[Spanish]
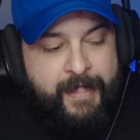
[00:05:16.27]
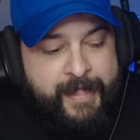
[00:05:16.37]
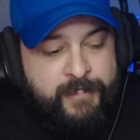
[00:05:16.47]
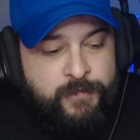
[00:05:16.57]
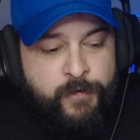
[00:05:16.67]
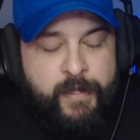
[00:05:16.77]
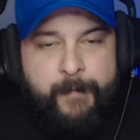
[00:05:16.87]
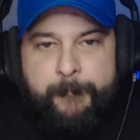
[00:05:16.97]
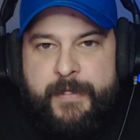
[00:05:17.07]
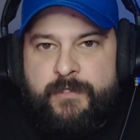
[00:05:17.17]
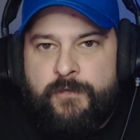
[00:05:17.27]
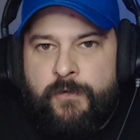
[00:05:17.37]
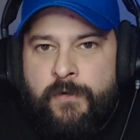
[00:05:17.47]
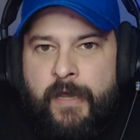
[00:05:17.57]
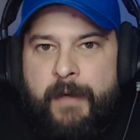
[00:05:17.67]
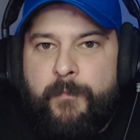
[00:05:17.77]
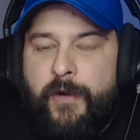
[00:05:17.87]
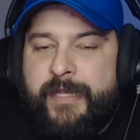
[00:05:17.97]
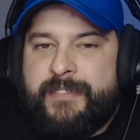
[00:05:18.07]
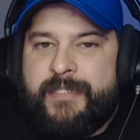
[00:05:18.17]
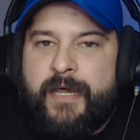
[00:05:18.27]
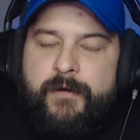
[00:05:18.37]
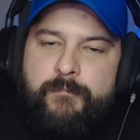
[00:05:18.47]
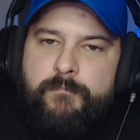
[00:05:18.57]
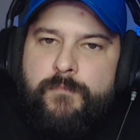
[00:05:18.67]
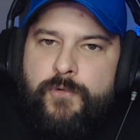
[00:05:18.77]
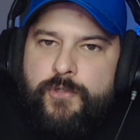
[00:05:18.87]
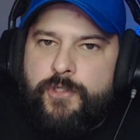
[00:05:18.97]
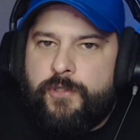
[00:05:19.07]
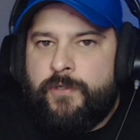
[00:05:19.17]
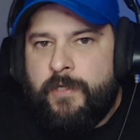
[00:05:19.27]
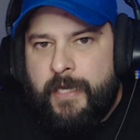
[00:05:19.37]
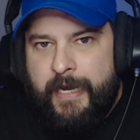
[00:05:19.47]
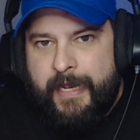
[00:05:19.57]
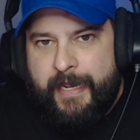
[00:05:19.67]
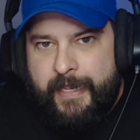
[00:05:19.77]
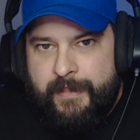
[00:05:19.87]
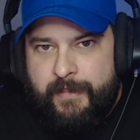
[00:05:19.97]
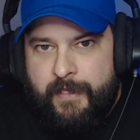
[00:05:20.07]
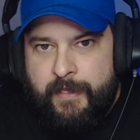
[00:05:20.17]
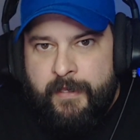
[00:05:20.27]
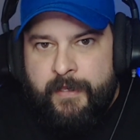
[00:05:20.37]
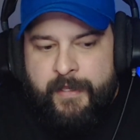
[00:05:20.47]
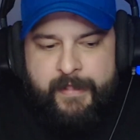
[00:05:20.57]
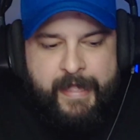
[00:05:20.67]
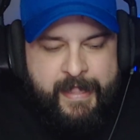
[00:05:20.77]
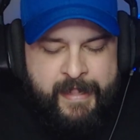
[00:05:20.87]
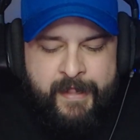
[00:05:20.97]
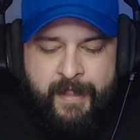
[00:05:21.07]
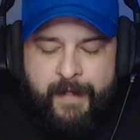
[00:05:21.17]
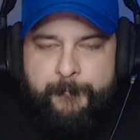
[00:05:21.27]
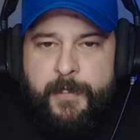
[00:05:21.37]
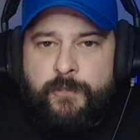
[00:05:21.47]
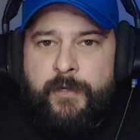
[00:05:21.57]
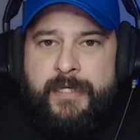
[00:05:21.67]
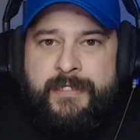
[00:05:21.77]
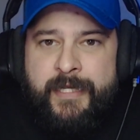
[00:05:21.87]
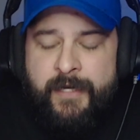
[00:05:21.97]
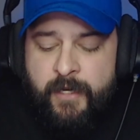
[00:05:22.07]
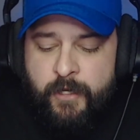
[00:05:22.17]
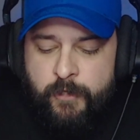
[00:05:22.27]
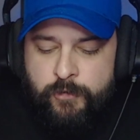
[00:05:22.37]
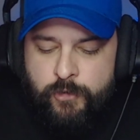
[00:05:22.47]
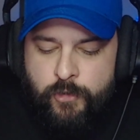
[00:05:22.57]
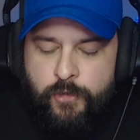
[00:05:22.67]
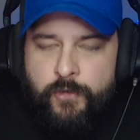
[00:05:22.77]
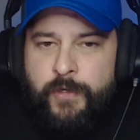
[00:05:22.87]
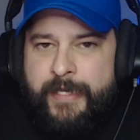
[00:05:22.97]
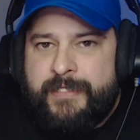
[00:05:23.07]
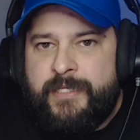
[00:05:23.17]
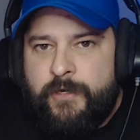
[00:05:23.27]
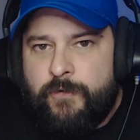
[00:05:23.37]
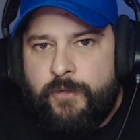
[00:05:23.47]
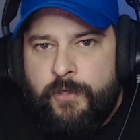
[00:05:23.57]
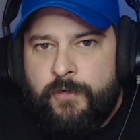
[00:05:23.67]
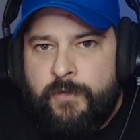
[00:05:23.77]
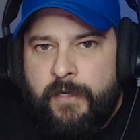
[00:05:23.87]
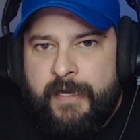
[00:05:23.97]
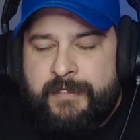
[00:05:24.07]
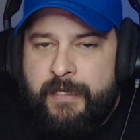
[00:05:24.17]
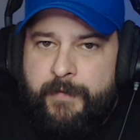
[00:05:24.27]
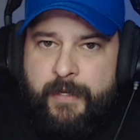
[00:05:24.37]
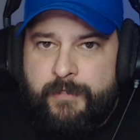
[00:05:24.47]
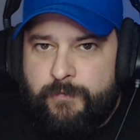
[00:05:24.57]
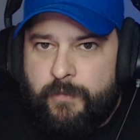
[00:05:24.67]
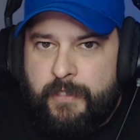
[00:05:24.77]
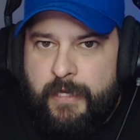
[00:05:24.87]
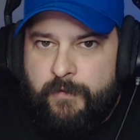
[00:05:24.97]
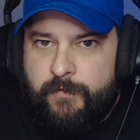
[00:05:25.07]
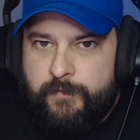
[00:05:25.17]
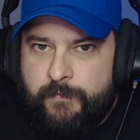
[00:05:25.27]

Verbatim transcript: Eso empezó a molestar mucho a la gente y de ahí empezó a nacer todo ese odio hacia Viles Hurtado.